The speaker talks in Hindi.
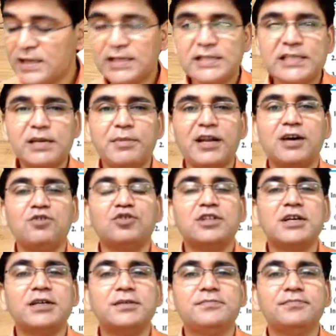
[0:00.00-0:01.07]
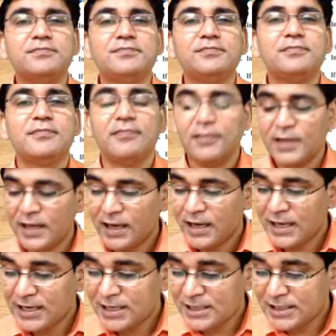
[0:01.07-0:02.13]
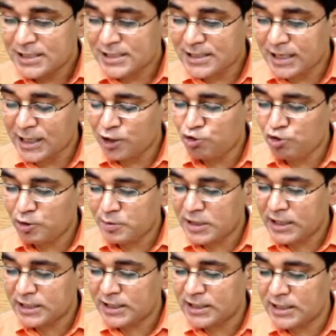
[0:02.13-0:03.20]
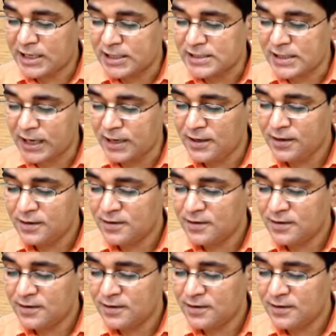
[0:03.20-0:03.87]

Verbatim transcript: से बना होता है साइन को हम कह देते हैं साइन